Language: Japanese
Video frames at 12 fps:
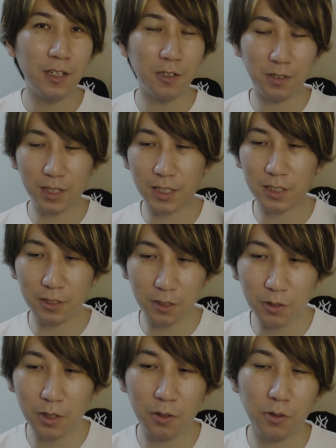復活する
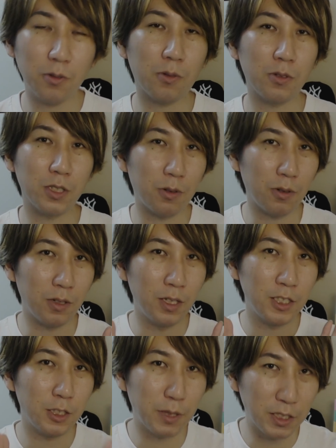よってことをここにこ
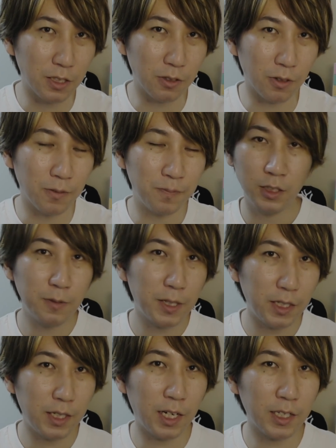う示してるとつ
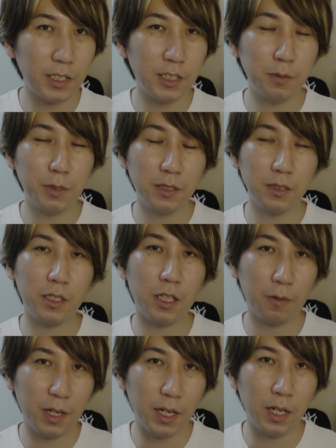まり明智光
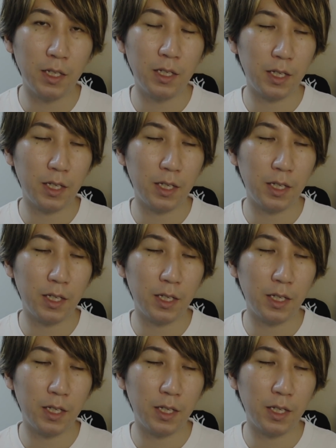秀は、